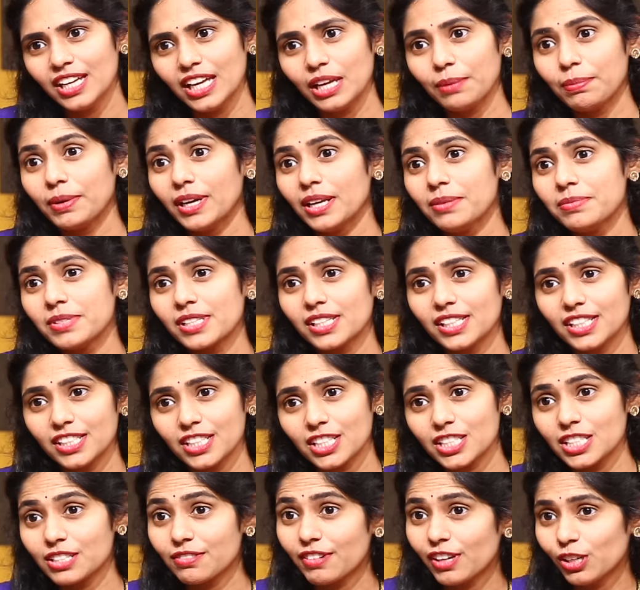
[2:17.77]
ఈ ప్రాబ్లమ్స్ క్లియర్
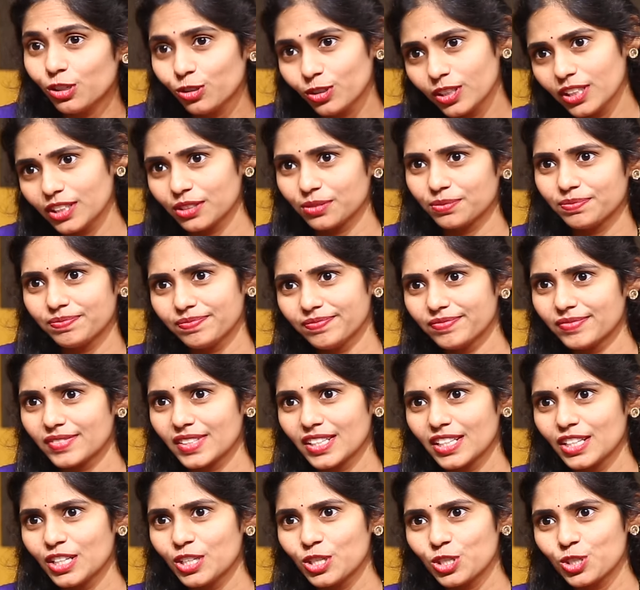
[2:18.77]
చేసిన వాళ్ళు ఉన్నారు సో
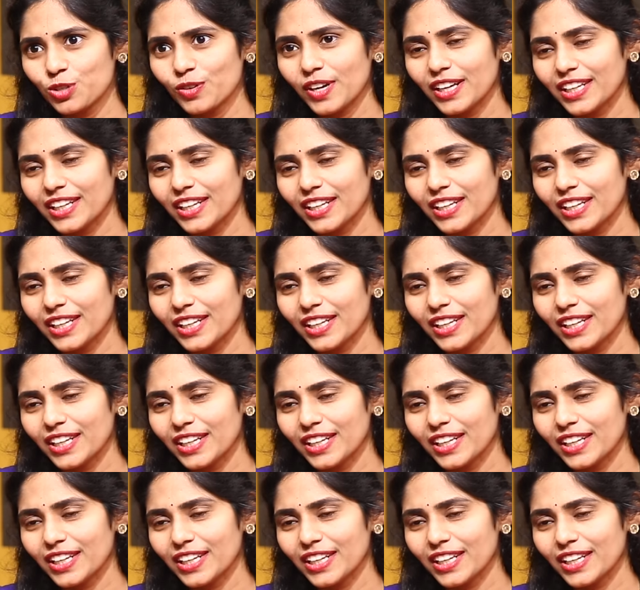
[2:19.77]
hmm.